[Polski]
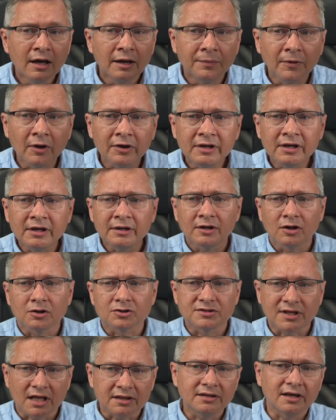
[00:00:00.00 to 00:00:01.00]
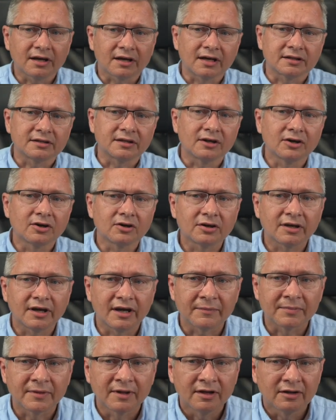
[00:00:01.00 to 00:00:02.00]
No i ostatnia
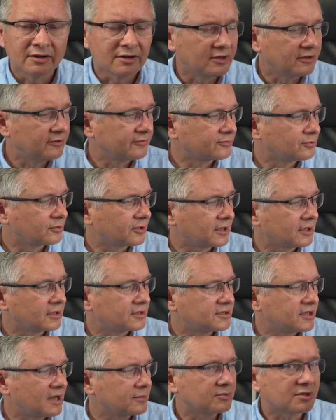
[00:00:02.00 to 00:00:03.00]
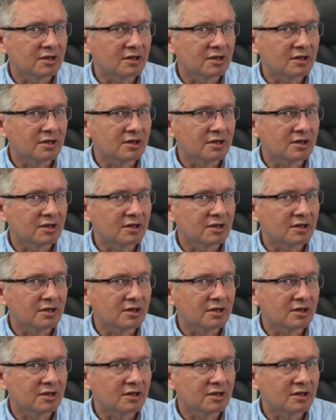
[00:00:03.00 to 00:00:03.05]
kategoria, e, w której chciałem